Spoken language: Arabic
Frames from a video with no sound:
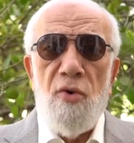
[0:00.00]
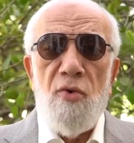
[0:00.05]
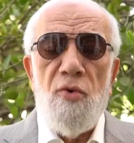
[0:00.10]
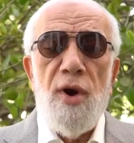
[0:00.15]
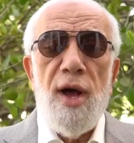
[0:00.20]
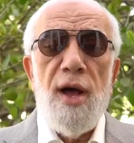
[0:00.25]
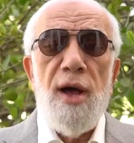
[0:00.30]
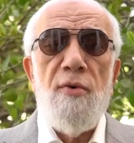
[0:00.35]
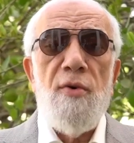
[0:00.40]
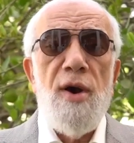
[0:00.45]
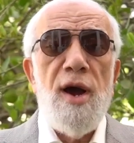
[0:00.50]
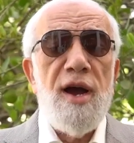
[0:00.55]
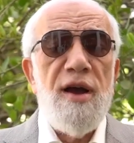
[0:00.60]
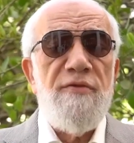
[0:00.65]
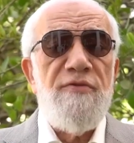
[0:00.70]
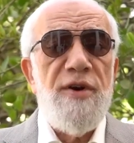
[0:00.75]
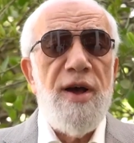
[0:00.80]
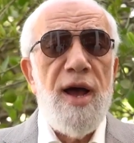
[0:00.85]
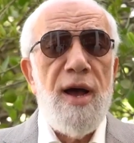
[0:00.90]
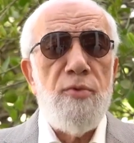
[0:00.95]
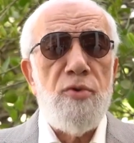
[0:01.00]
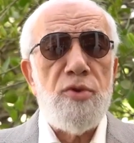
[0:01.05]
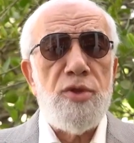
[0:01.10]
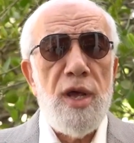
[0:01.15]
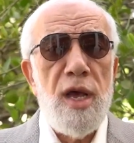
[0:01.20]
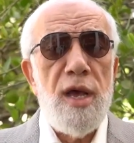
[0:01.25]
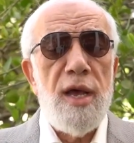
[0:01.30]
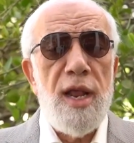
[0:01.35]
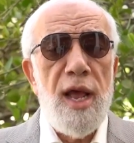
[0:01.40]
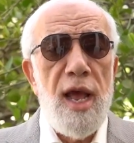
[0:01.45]
ووقف ابو
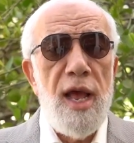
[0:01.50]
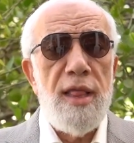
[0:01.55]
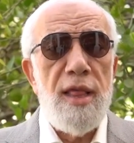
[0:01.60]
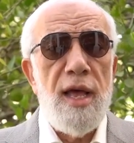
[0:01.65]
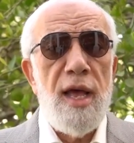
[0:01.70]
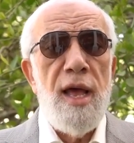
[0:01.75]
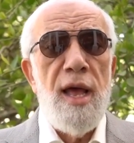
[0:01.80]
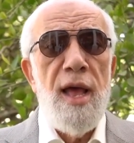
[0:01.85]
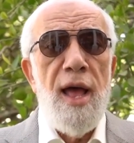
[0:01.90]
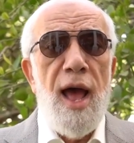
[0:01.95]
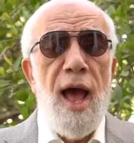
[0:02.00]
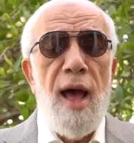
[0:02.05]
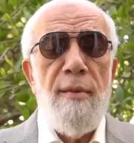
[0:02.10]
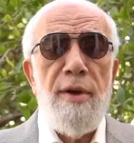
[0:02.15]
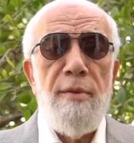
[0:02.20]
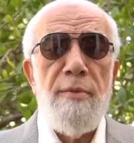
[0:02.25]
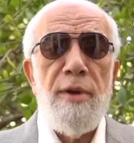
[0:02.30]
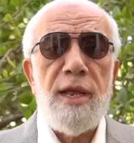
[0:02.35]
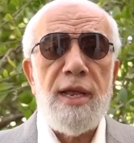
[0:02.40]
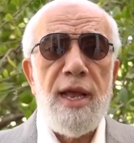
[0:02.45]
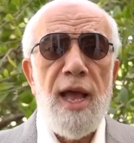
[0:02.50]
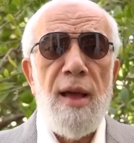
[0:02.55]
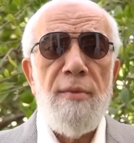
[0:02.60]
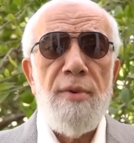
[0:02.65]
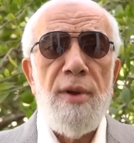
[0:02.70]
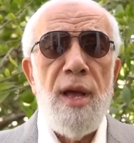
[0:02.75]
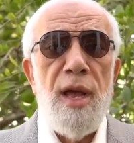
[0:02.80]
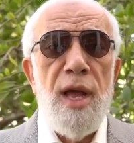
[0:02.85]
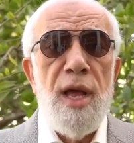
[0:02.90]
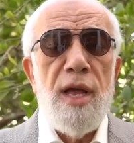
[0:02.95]
طاهر هذا امام
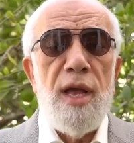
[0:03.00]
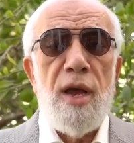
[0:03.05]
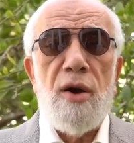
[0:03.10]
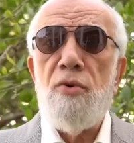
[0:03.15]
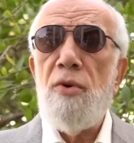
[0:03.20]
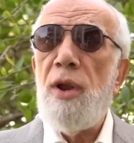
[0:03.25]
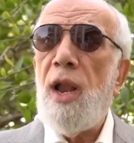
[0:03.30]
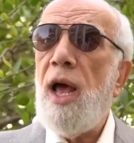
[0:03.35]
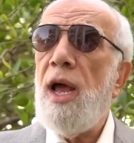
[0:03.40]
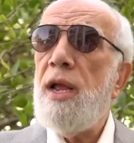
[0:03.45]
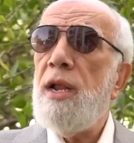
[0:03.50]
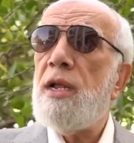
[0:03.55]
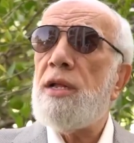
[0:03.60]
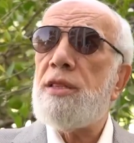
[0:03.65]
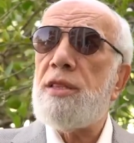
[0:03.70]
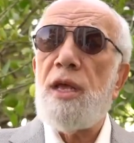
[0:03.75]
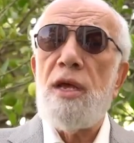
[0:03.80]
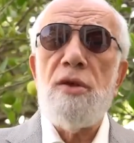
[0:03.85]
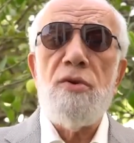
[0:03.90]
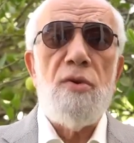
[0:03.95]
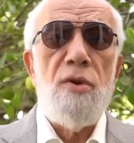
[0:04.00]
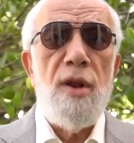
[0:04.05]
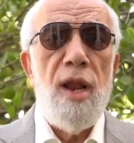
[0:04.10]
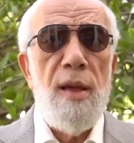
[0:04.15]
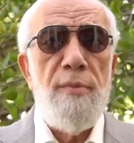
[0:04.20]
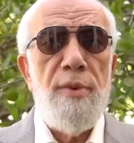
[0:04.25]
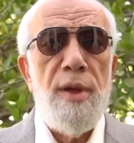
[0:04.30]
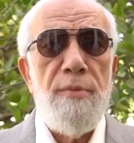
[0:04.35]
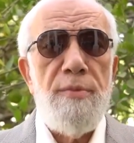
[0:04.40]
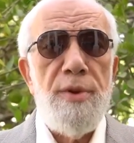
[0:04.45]
الكعبه يقول اين الطير
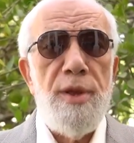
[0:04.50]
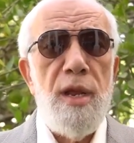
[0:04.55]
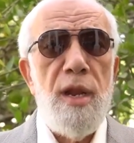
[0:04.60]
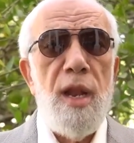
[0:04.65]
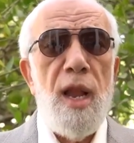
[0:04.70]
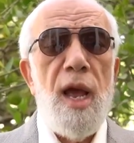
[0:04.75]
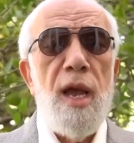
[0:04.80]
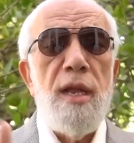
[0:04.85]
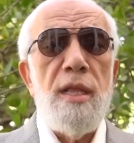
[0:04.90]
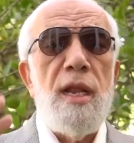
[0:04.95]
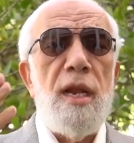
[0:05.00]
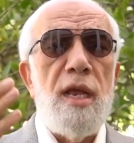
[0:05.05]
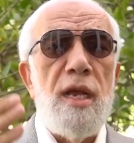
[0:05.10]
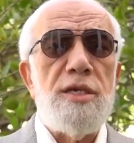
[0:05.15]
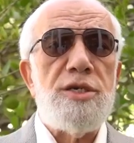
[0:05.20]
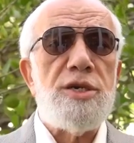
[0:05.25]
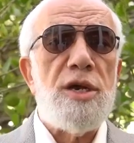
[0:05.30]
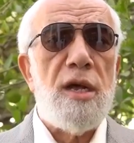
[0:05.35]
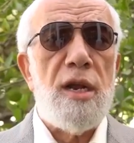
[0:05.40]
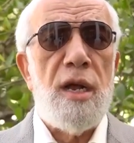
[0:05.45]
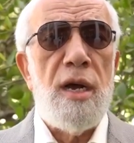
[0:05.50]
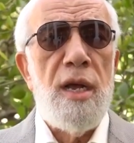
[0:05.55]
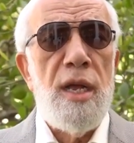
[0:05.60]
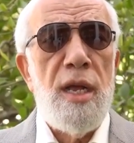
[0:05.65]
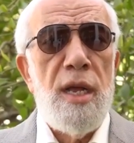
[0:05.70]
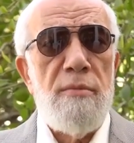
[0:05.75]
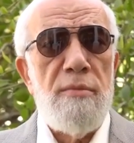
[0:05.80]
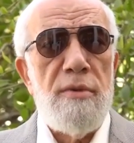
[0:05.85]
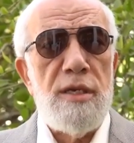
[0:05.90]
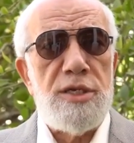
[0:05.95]
الابابيل اين الحجاره
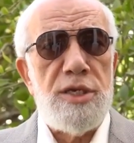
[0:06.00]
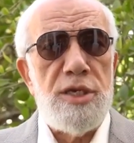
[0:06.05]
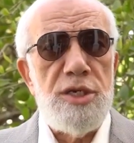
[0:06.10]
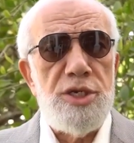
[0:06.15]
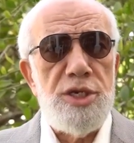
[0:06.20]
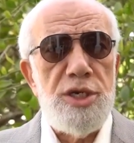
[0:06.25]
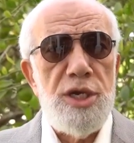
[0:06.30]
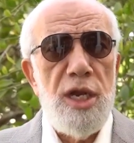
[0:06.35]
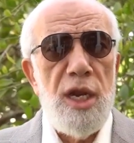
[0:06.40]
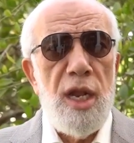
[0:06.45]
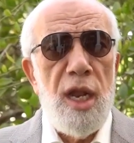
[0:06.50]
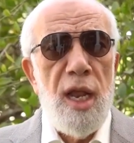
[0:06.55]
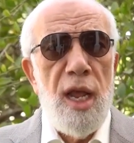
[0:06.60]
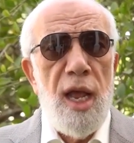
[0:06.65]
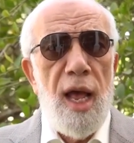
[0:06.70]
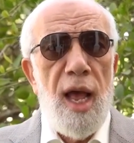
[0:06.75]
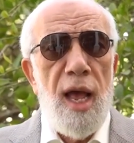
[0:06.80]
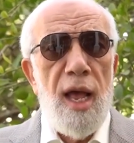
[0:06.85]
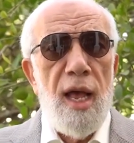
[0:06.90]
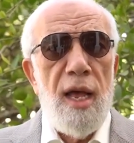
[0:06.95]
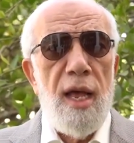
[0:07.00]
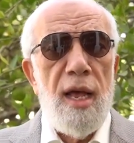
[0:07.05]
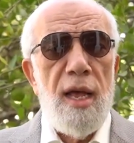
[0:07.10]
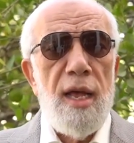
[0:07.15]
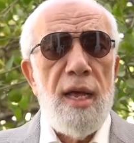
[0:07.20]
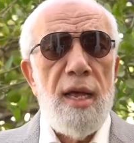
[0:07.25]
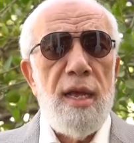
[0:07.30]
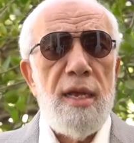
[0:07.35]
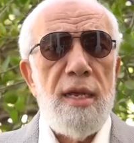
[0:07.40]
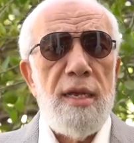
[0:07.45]
من سجيل
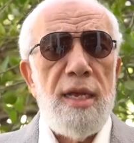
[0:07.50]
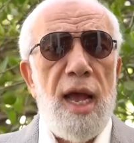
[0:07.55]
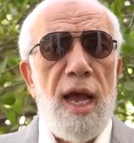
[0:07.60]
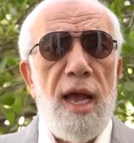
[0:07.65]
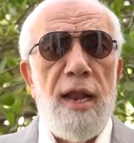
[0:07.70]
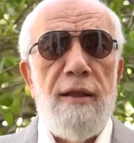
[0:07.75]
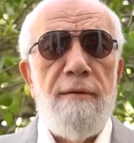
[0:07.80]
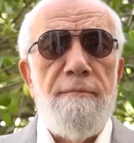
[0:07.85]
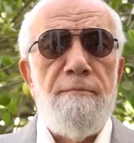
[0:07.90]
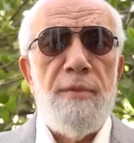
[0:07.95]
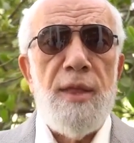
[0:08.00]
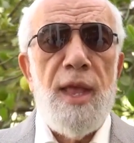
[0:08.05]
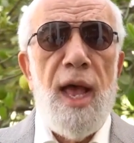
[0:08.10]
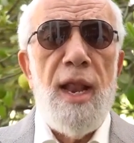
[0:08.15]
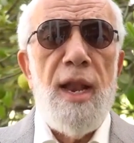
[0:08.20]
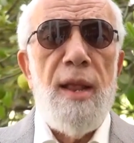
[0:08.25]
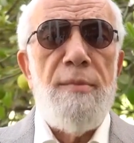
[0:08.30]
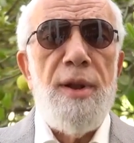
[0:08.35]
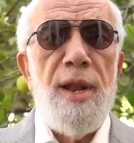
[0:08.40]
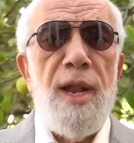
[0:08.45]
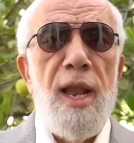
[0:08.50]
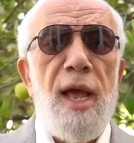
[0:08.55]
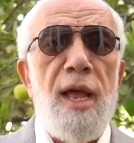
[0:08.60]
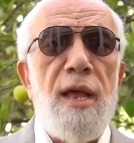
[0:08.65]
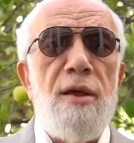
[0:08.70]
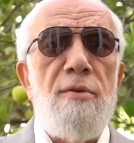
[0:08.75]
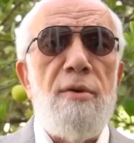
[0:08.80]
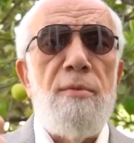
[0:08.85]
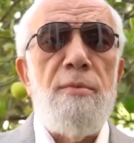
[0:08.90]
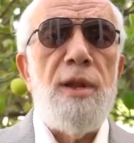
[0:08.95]
آه، يعني انا
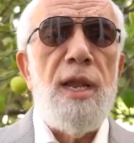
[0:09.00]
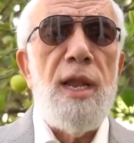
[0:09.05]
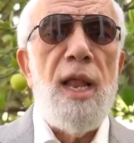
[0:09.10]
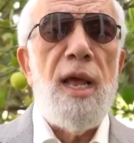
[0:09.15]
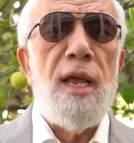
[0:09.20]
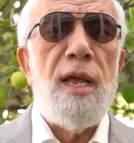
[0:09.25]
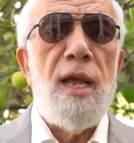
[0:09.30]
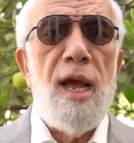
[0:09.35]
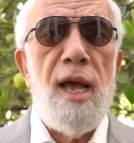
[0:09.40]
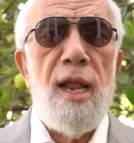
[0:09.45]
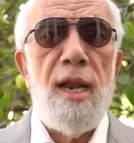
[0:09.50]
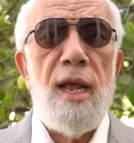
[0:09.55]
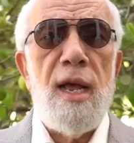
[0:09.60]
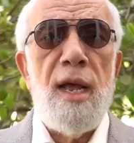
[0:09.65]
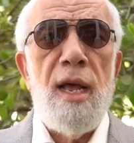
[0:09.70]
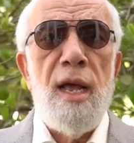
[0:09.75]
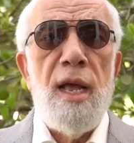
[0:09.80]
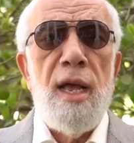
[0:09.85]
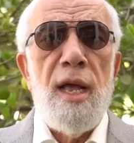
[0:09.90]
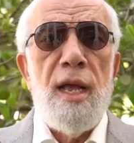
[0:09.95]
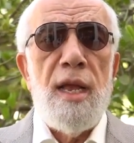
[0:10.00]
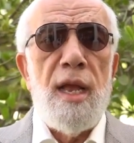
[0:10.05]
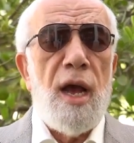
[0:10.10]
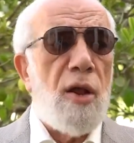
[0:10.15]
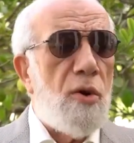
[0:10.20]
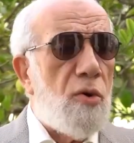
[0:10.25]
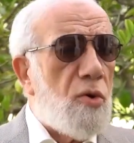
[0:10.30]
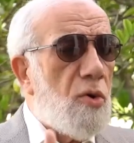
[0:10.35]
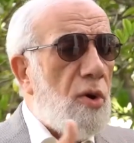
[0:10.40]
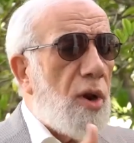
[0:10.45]
بالله وبالله انا
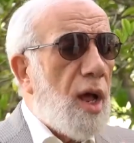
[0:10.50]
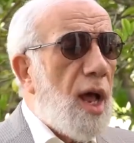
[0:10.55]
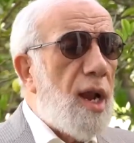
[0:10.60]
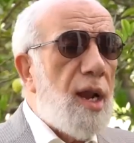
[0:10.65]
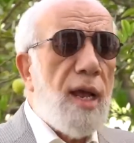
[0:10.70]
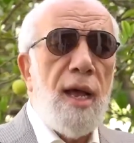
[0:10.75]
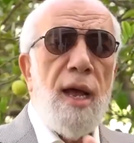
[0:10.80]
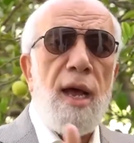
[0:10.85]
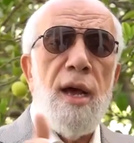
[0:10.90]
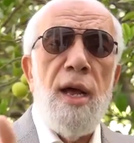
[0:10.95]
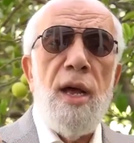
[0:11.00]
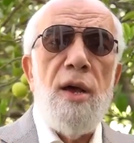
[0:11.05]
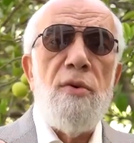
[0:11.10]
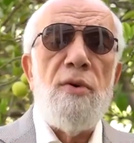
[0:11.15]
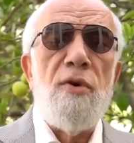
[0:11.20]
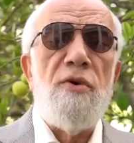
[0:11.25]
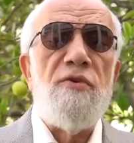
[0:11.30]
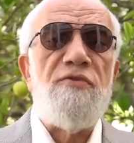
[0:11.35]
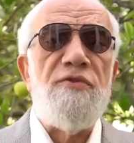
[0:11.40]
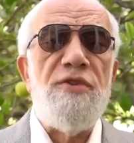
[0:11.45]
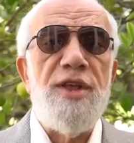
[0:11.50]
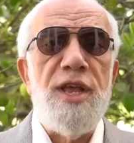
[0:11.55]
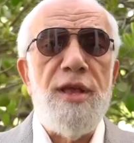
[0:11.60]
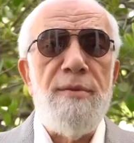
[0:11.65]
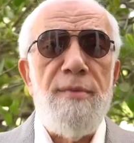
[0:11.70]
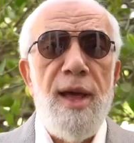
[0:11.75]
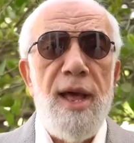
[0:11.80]
يخلق الخلق وافنيهم